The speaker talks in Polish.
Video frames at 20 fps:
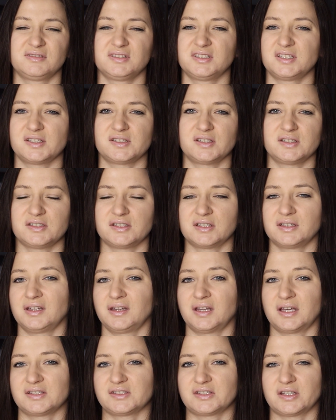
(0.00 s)

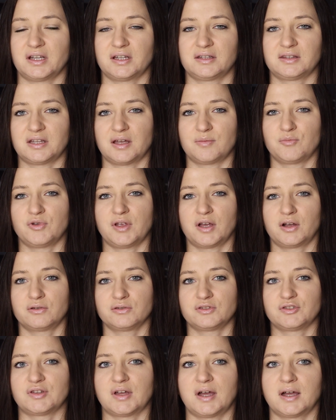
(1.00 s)
10-11 lat temu
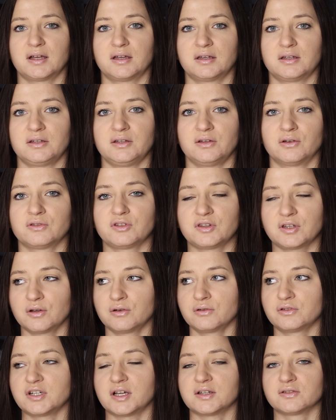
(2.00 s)
jakoś tak i od
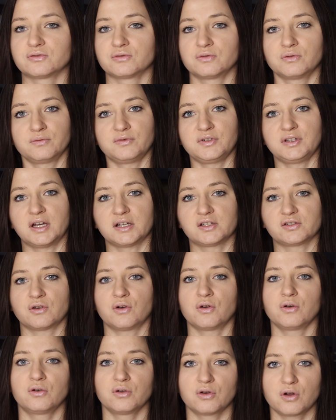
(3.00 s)
tego czasu widać
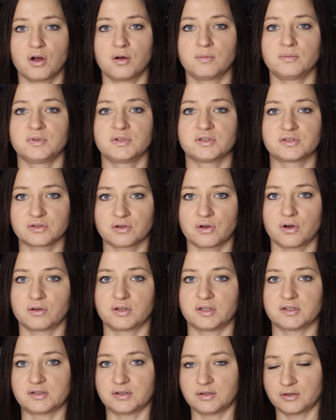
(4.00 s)
ogromny
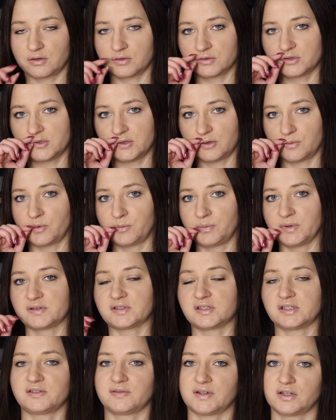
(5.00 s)
skok, jeśli chodzi o po
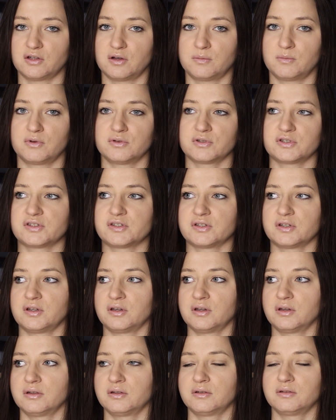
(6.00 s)
pierwsze świadomość e,
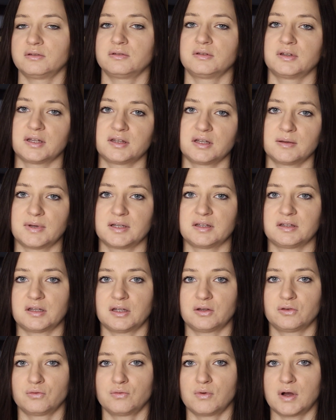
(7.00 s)
na temat
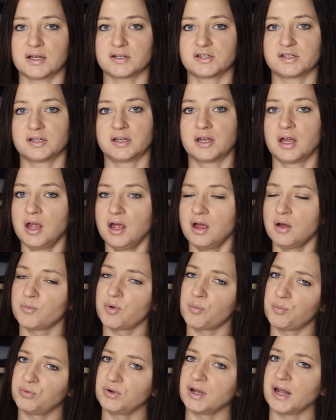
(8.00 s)
tatuaży,
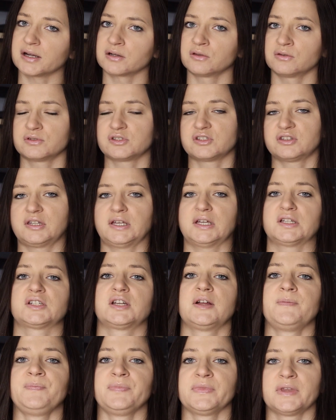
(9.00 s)
popularność
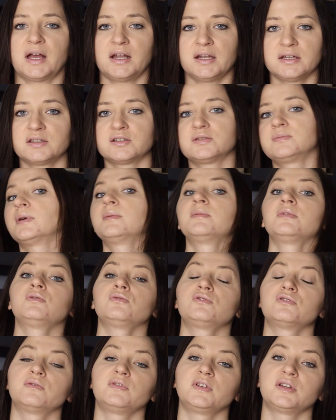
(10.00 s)
też, ale też mamy
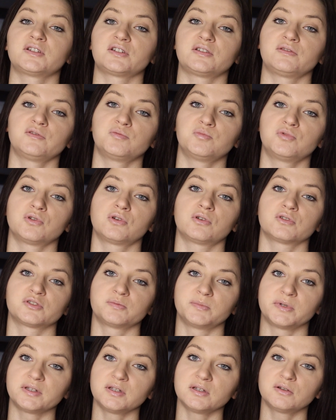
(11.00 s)
dużo większy wybór
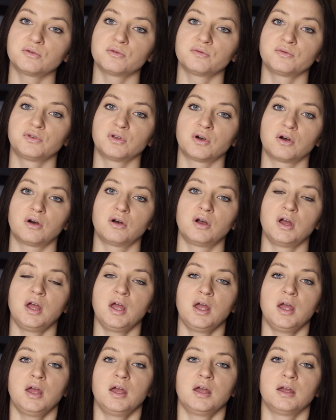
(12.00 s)
kosmetyków do
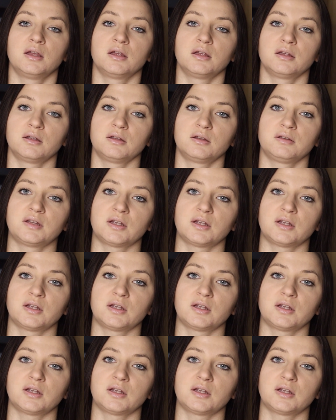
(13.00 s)
e,